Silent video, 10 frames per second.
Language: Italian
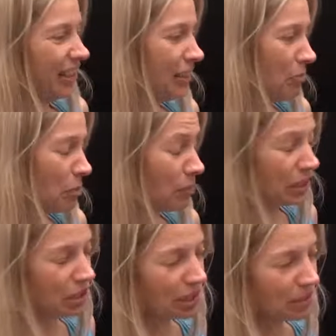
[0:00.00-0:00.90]
Eh, mi
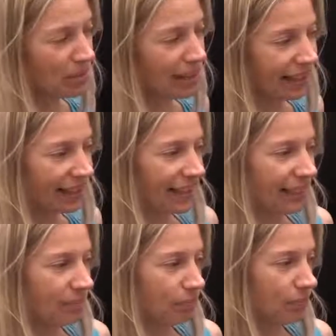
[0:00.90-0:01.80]
piacerebbe anche
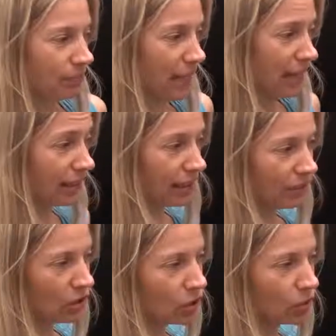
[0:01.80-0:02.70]

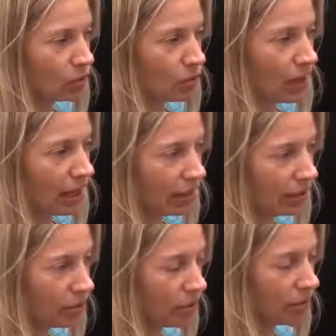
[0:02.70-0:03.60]
attraverso il
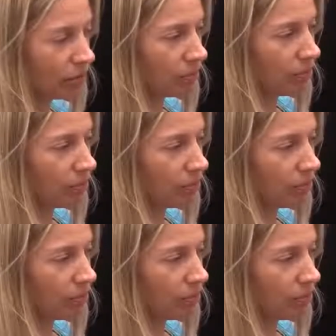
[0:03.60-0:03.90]
quadro